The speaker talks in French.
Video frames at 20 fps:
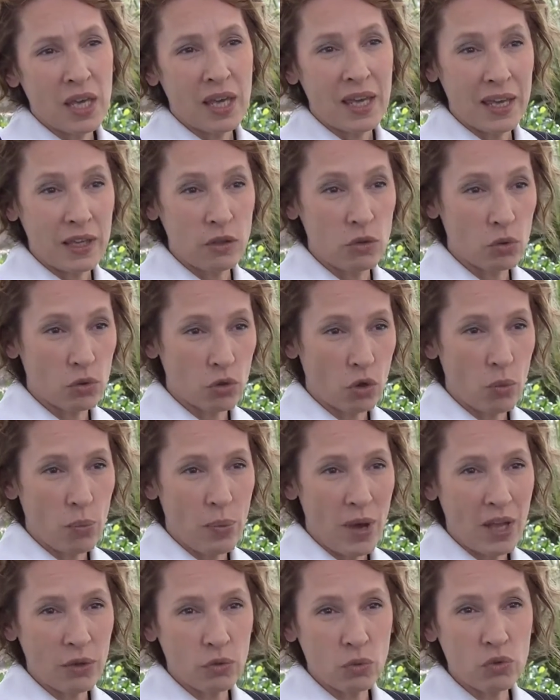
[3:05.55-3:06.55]
Et d'autre
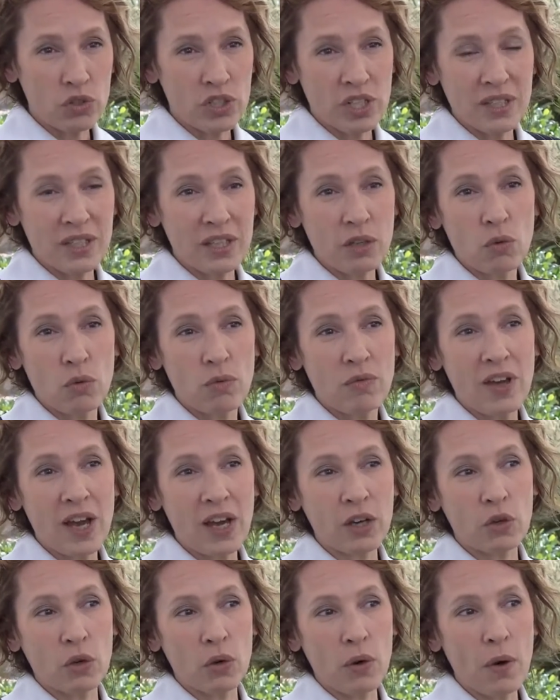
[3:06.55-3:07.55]
part, donc, j'ai découvert
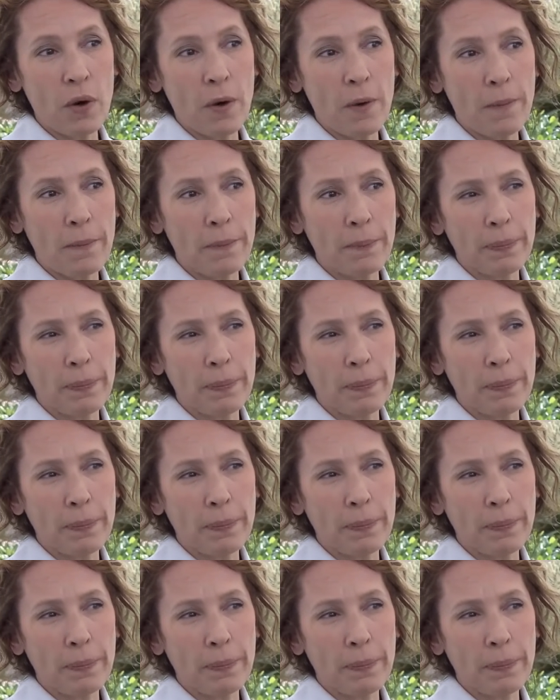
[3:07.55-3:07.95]
que